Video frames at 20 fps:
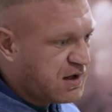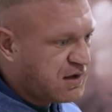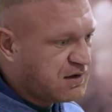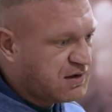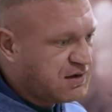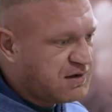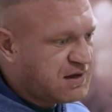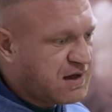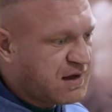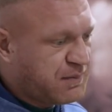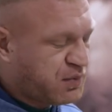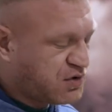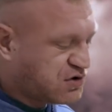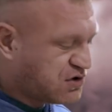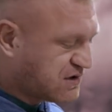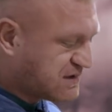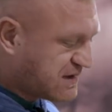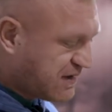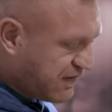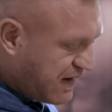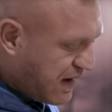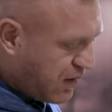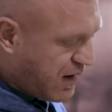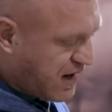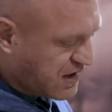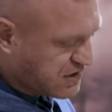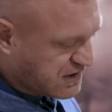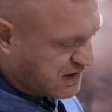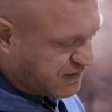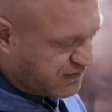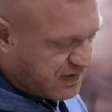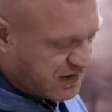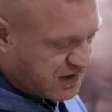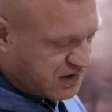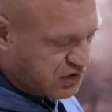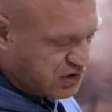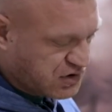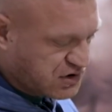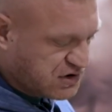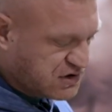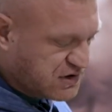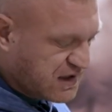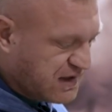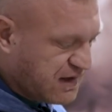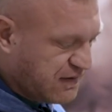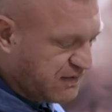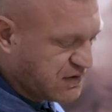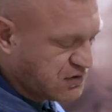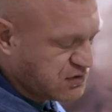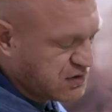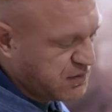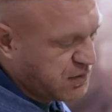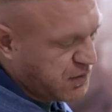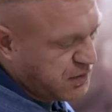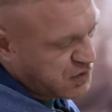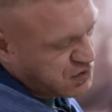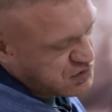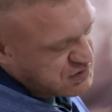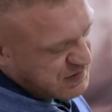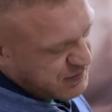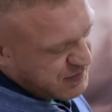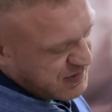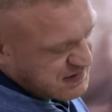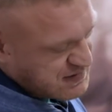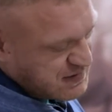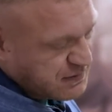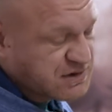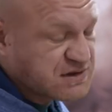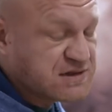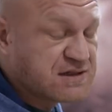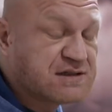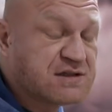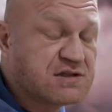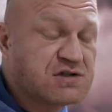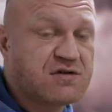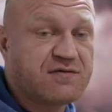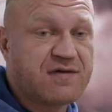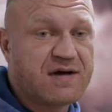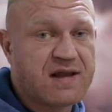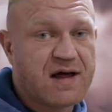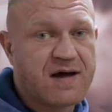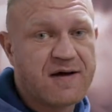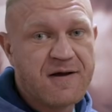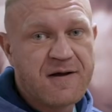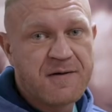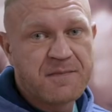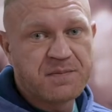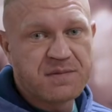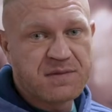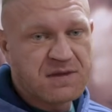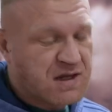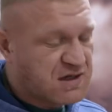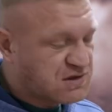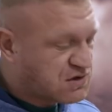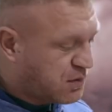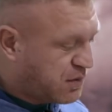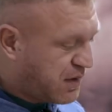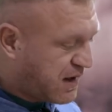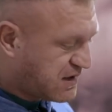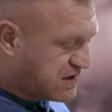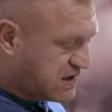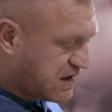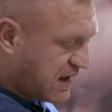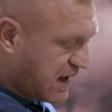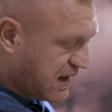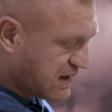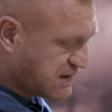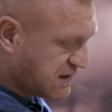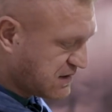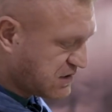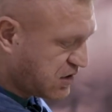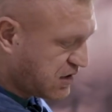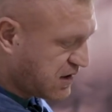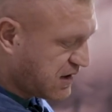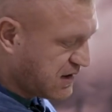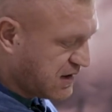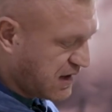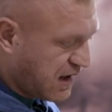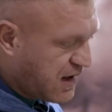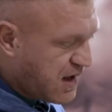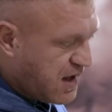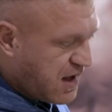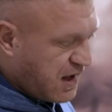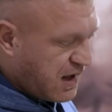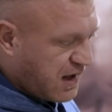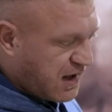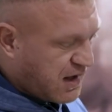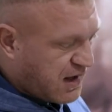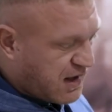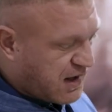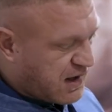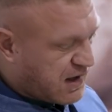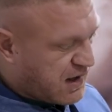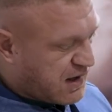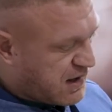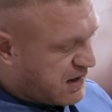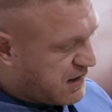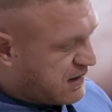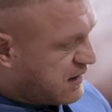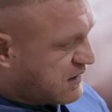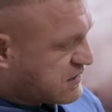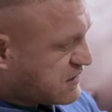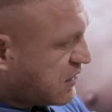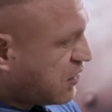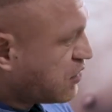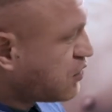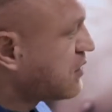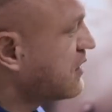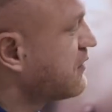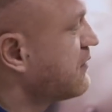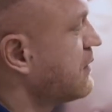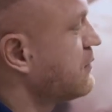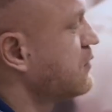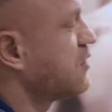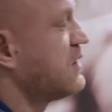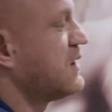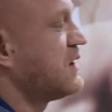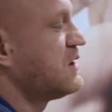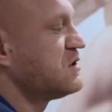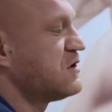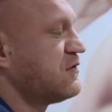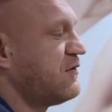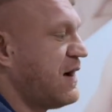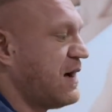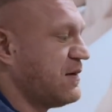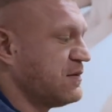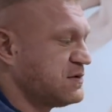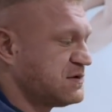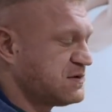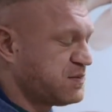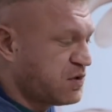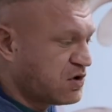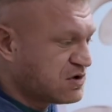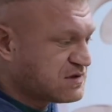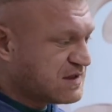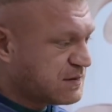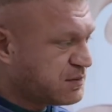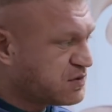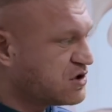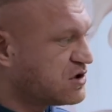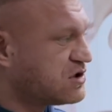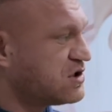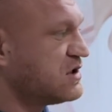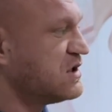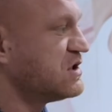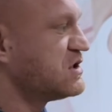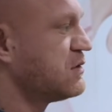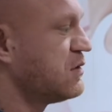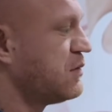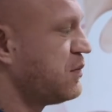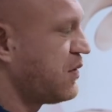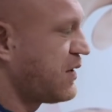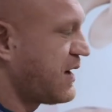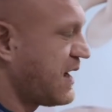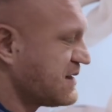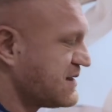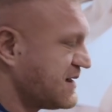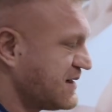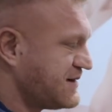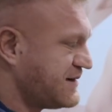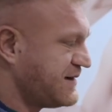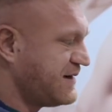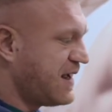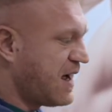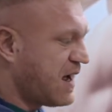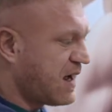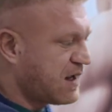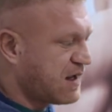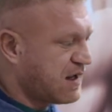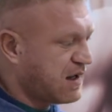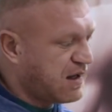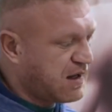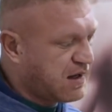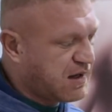nie pozostawiała aż tak wiele do życzenia, więc tutaj po prostu ta praca będzie zastosowana nieco bardziej akcesoryjnie. E, I dlaczego tutaj Wam to narysowałem? Z prostej przyczyny, żeby pokazać jak,